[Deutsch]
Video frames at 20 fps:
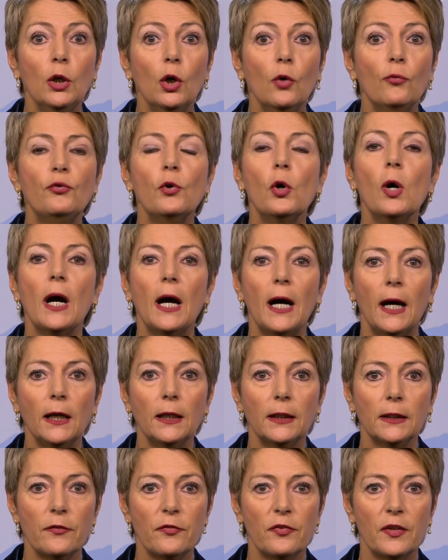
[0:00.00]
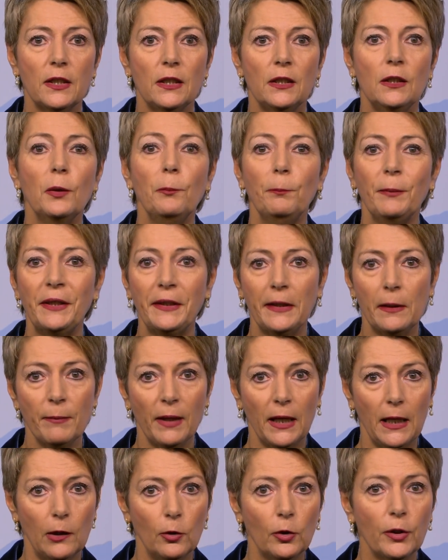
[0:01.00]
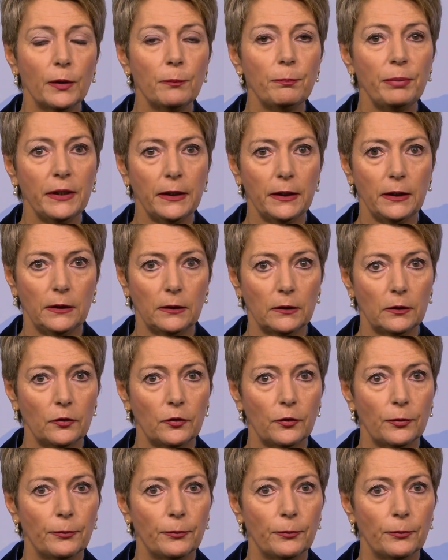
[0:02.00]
vor 18 mit dem Rauchen beginnt.